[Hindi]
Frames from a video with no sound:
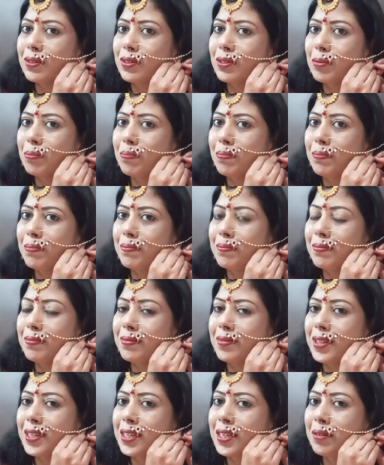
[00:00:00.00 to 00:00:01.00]
तो
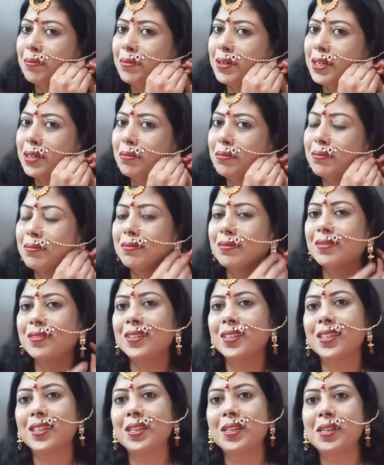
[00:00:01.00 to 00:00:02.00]
ये कमेंट
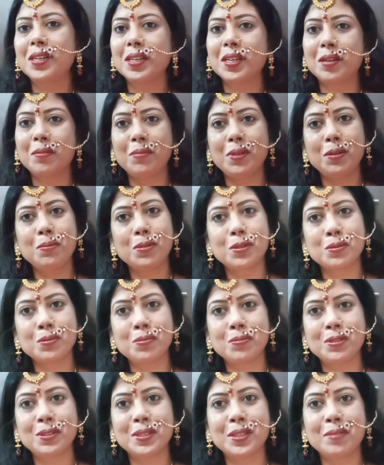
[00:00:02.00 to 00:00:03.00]
कमेंट बॉक्स
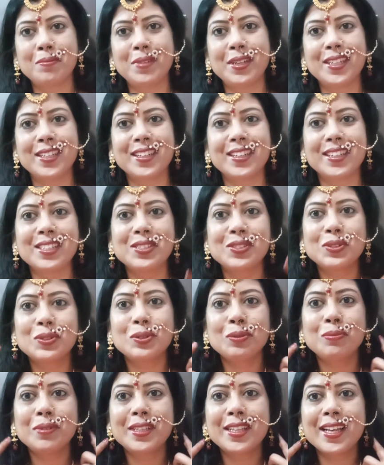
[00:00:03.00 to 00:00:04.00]
में मुझे कमेंट करके
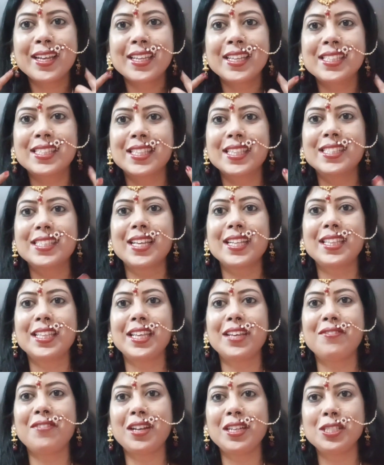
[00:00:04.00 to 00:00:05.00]
ज़रूर बताइए कि इसके
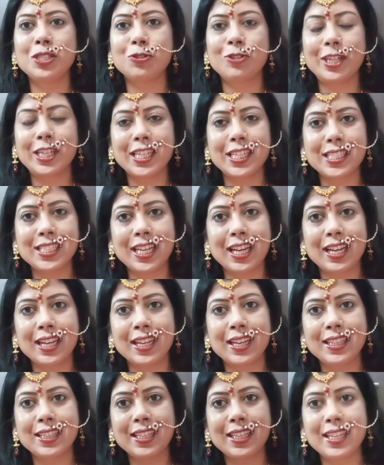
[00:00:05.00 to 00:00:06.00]
साथ ये वाली ज्वेलरी अच्छी
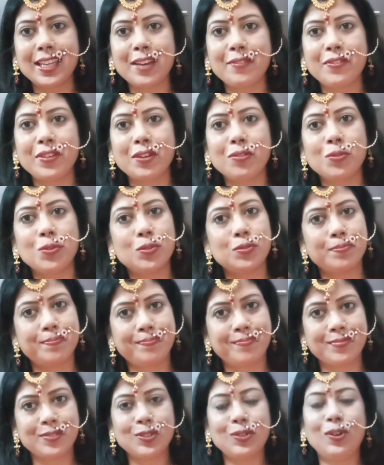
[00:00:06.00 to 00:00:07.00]
लग रही थी या फिर वो
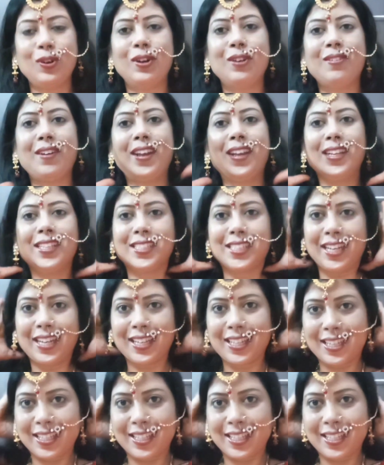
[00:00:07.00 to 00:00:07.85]
गोल्ड वाली अच्छी लग